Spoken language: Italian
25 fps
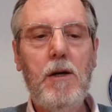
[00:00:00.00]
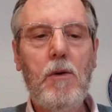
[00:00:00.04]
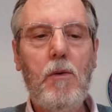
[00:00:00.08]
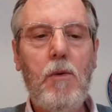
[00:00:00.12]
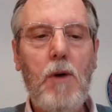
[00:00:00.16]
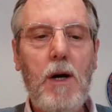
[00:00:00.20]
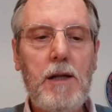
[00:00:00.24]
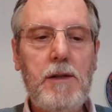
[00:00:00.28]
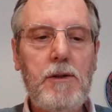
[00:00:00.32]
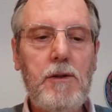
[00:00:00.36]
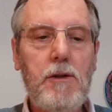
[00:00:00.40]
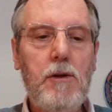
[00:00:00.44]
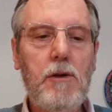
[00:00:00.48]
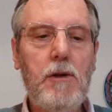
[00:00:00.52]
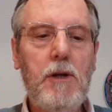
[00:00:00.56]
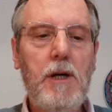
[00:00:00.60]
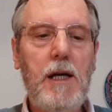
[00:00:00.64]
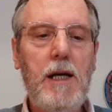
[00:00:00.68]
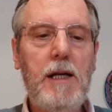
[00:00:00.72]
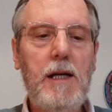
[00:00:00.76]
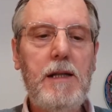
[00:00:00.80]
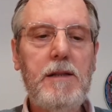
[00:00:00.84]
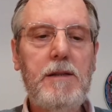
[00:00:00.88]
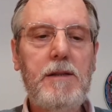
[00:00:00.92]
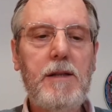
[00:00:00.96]
Quando
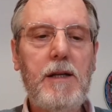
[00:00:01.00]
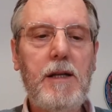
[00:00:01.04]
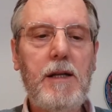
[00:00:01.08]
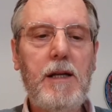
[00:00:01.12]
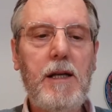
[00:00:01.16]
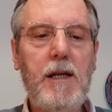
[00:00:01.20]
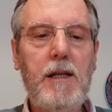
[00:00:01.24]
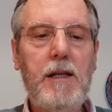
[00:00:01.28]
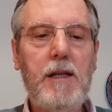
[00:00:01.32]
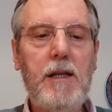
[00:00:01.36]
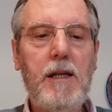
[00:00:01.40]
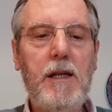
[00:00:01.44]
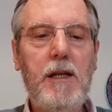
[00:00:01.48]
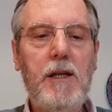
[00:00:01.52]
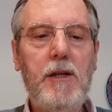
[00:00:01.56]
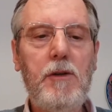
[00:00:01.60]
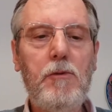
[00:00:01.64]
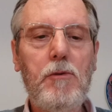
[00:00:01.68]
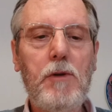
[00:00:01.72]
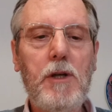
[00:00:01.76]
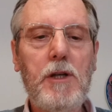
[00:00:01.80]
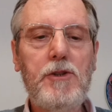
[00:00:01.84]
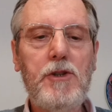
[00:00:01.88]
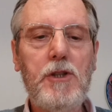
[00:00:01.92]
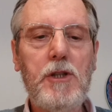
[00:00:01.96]
entrerete in
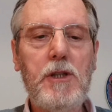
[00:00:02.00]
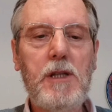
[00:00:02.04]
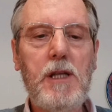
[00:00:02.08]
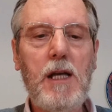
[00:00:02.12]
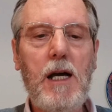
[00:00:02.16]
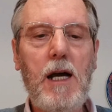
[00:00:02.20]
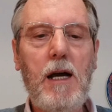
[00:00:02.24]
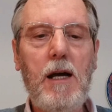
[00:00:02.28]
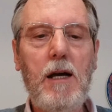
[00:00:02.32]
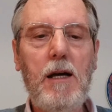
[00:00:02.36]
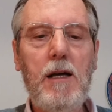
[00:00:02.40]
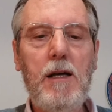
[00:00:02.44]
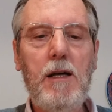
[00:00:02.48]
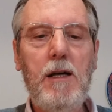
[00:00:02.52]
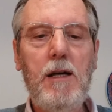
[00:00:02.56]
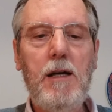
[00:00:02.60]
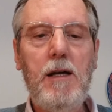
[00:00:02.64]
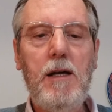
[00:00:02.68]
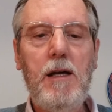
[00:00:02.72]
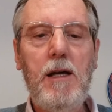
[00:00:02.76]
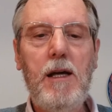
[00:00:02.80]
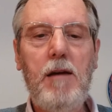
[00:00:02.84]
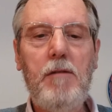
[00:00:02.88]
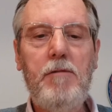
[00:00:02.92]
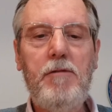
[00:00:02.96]
una città
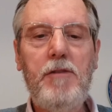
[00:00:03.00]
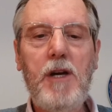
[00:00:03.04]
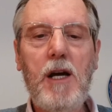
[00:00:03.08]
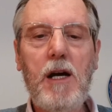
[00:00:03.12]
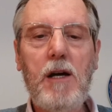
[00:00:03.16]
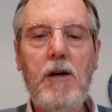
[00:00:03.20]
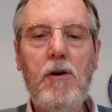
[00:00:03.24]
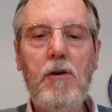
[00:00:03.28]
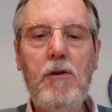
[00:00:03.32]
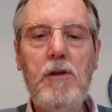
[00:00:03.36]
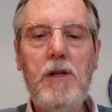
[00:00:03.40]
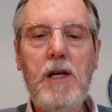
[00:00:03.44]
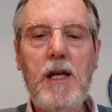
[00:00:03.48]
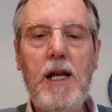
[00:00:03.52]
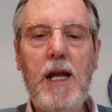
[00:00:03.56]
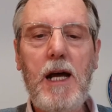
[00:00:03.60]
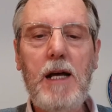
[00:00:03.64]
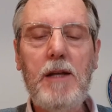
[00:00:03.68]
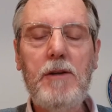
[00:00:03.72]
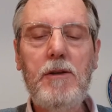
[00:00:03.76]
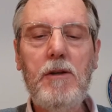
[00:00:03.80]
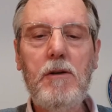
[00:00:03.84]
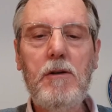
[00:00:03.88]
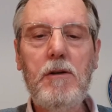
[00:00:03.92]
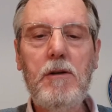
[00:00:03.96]
e vi
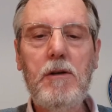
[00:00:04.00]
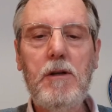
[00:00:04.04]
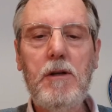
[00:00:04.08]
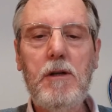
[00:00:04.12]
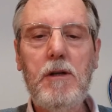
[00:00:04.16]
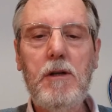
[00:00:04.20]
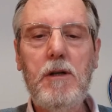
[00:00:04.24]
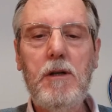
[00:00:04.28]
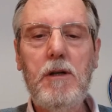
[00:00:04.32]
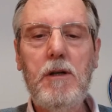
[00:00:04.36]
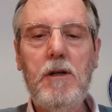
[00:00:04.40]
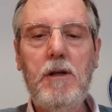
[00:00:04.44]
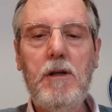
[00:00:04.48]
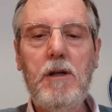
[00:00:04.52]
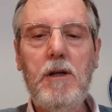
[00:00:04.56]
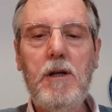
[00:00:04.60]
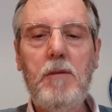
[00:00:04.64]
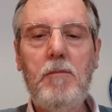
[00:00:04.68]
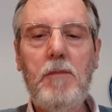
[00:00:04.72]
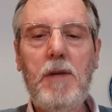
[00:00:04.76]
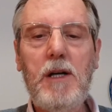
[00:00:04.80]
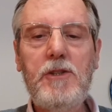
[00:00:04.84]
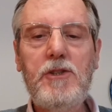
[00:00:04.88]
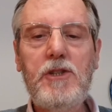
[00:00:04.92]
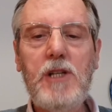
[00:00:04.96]
accoglieranno,
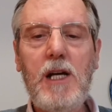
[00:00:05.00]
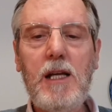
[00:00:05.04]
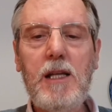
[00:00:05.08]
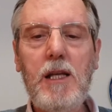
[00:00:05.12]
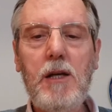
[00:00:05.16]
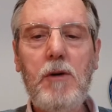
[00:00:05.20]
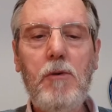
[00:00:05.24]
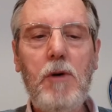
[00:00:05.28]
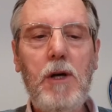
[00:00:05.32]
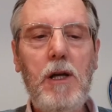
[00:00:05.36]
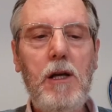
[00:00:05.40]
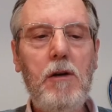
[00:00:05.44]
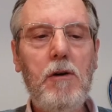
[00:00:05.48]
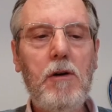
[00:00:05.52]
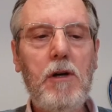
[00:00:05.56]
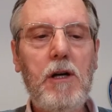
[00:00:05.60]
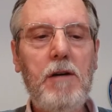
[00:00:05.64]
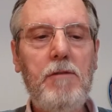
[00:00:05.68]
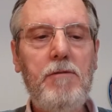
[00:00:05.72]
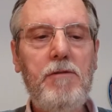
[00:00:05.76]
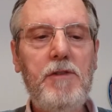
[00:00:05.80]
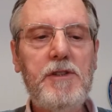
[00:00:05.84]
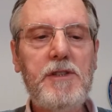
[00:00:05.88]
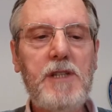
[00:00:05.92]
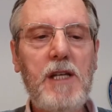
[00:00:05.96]
mangiate quello
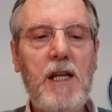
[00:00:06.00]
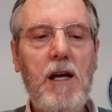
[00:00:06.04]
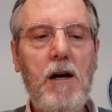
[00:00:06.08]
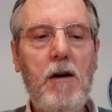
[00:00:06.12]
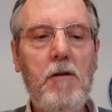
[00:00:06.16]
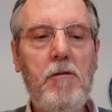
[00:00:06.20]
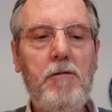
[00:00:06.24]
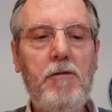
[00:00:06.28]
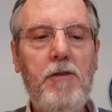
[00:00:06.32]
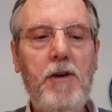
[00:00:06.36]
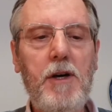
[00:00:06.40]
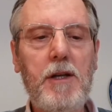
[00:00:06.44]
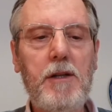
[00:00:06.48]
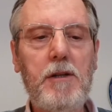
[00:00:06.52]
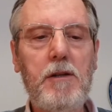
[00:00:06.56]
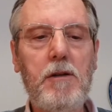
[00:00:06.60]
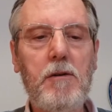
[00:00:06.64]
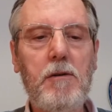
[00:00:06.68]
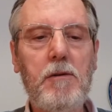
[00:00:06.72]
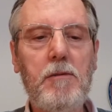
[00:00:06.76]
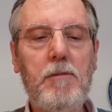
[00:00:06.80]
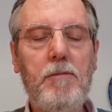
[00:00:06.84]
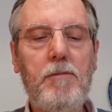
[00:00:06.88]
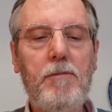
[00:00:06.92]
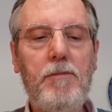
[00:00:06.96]
che vi sarà
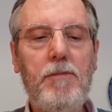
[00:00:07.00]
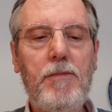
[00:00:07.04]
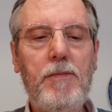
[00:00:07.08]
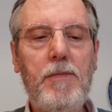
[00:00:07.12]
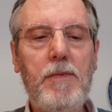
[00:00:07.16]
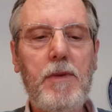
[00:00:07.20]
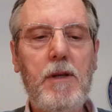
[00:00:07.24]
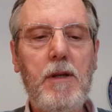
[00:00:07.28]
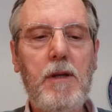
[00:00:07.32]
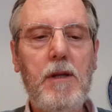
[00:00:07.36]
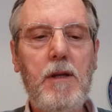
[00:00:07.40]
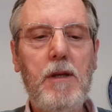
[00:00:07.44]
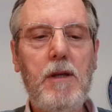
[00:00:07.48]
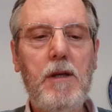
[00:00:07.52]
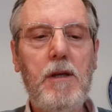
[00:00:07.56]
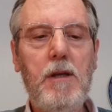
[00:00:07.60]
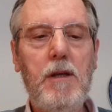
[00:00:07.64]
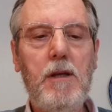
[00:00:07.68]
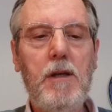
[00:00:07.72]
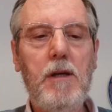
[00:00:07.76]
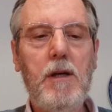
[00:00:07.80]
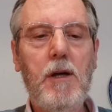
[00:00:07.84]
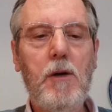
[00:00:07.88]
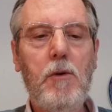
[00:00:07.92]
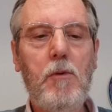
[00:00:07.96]
offerto.
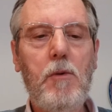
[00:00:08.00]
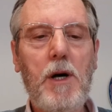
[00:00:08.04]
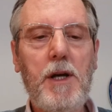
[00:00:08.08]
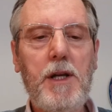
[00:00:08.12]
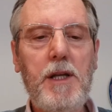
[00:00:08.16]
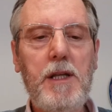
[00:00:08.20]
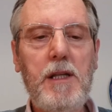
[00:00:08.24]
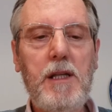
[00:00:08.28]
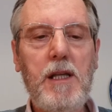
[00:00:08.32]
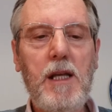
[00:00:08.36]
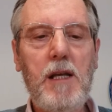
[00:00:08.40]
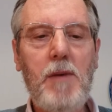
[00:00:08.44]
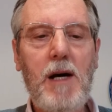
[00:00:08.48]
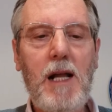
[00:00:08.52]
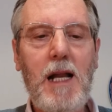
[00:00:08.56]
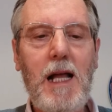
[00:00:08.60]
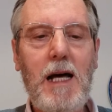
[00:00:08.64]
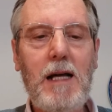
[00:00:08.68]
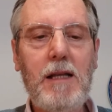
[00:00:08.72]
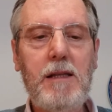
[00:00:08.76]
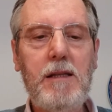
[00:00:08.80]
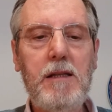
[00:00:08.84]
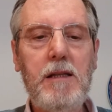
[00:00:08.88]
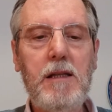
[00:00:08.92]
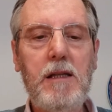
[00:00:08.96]
Guarite i
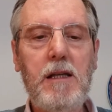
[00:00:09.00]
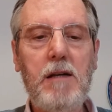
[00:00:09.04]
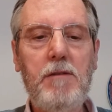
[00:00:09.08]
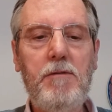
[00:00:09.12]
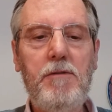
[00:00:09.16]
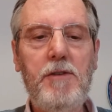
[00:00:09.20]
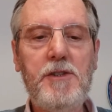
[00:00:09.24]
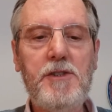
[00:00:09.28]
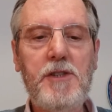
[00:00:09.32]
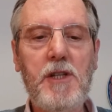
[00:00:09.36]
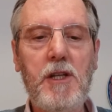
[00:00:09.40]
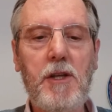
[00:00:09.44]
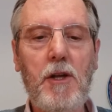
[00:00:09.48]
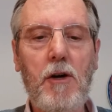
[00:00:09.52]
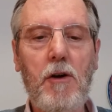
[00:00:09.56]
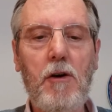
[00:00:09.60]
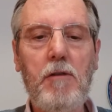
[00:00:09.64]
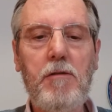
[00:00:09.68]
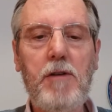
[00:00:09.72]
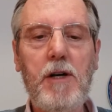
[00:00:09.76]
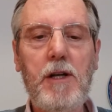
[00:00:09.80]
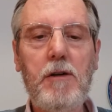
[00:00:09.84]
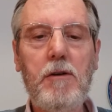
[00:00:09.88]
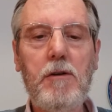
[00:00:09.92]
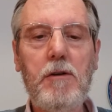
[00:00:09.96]
malati che vi si
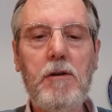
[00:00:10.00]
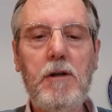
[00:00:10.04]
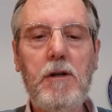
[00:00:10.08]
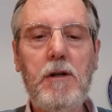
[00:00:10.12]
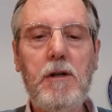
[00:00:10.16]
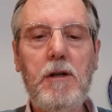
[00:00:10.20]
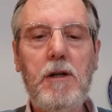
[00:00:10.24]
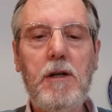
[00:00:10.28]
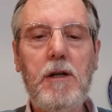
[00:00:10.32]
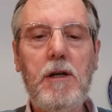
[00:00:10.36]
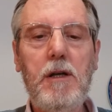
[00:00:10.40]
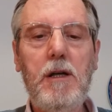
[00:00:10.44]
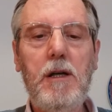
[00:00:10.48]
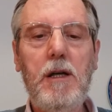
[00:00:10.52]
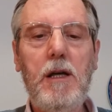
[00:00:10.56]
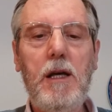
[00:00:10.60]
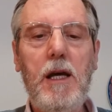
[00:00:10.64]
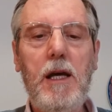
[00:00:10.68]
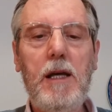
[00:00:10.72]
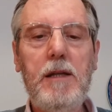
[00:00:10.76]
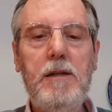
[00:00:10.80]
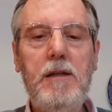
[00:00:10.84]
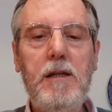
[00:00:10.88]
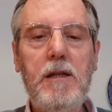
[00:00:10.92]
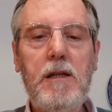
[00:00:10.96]
trovano
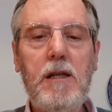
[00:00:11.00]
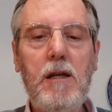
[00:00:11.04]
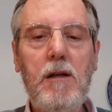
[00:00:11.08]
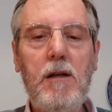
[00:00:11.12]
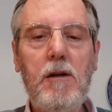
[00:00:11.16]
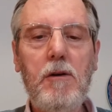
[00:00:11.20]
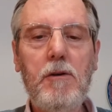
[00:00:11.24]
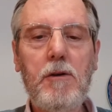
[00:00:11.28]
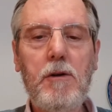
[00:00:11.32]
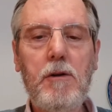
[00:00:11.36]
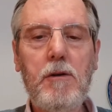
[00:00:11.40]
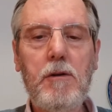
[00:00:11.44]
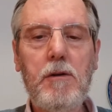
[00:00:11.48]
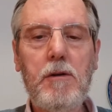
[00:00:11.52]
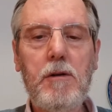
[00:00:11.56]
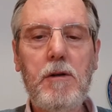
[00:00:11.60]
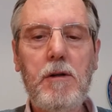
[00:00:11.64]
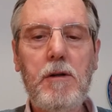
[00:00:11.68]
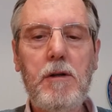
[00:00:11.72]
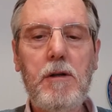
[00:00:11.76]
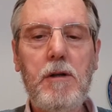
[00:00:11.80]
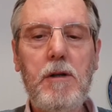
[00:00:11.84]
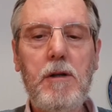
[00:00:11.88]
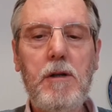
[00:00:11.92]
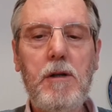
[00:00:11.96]
e dite loro,
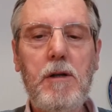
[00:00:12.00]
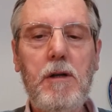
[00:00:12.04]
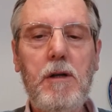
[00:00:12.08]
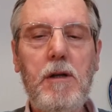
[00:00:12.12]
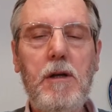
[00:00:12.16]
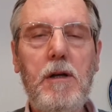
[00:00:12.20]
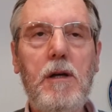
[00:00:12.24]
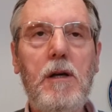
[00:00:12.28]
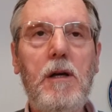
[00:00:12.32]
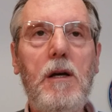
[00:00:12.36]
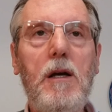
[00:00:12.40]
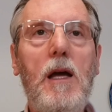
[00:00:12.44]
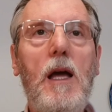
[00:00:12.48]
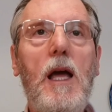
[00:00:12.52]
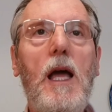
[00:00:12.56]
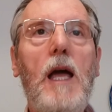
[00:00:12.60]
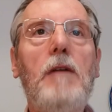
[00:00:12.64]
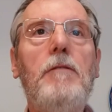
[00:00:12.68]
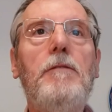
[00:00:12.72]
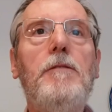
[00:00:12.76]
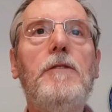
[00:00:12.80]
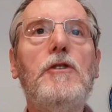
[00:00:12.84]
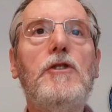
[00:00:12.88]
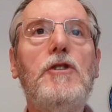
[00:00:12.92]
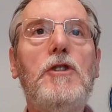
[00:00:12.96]

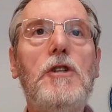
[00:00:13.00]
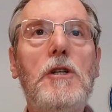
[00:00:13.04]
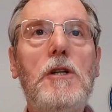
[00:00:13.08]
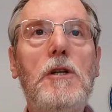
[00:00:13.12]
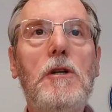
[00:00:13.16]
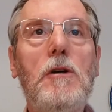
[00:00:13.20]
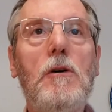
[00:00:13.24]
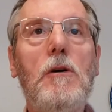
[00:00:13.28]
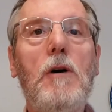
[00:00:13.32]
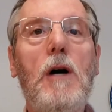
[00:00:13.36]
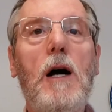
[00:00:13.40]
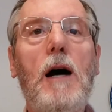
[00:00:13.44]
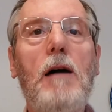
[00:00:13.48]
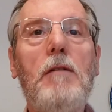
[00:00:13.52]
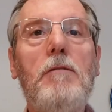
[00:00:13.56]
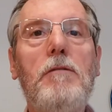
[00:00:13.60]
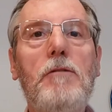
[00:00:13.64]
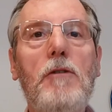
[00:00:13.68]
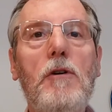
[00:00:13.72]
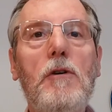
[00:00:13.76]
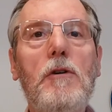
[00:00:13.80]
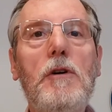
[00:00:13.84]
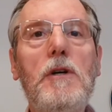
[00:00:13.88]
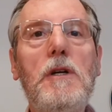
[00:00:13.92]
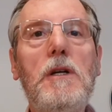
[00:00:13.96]
è vicino a
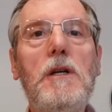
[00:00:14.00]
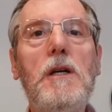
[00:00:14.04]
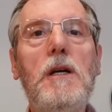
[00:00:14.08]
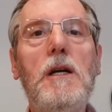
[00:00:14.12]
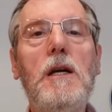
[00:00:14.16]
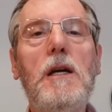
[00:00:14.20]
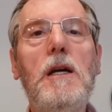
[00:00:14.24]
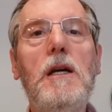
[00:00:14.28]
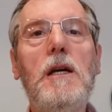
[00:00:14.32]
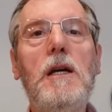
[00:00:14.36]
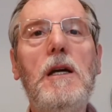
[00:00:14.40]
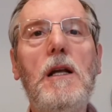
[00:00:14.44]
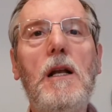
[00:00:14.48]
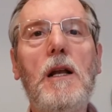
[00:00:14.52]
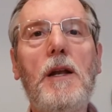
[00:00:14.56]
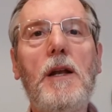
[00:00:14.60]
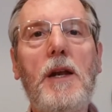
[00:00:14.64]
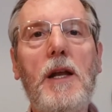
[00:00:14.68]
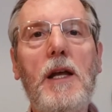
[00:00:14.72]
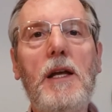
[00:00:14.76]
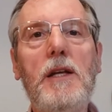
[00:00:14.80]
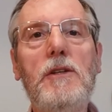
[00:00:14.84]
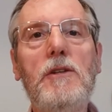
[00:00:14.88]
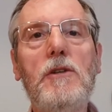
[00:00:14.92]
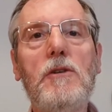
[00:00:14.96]
voi il
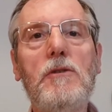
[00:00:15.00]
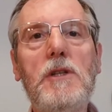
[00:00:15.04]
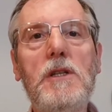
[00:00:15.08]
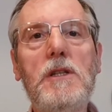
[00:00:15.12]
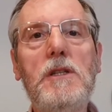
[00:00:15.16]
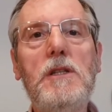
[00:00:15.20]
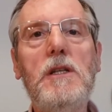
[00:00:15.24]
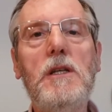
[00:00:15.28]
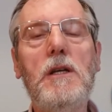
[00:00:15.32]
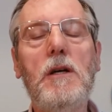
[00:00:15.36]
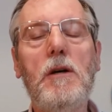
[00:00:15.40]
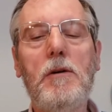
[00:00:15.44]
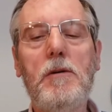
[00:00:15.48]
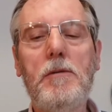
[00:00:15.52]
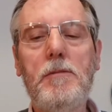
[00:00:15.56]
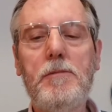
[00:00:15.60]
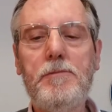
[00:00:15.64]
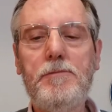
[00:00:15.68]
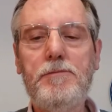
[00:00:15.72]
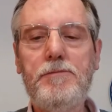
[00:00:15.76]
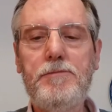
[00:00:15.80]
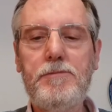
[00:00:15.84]
regno di Dio.